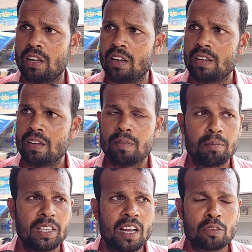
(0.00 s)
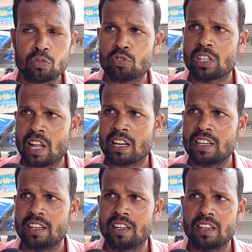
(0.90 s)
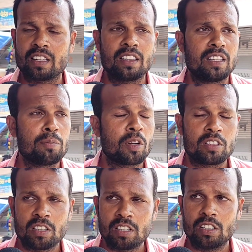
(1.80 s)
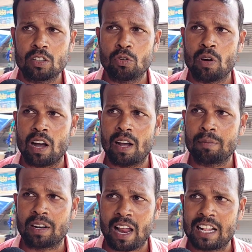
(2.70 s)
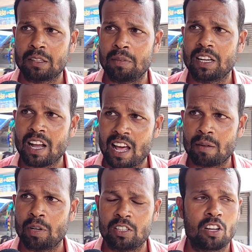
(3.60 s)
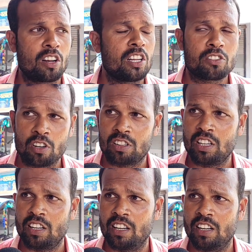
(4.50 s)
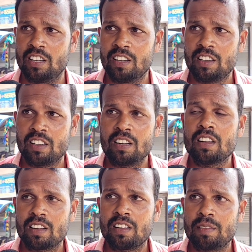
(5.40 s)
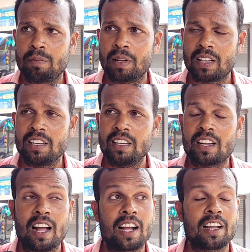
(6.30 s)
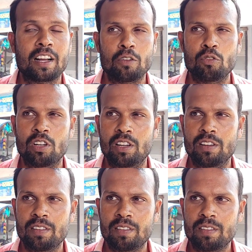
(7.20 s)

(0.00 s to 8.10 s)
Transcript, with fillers: है बिना सूचना के किसी प्रतिनिधि को आप रात में ग्यारह बजे अरेस्ट करते हैं बताइए कहाँ का कानून है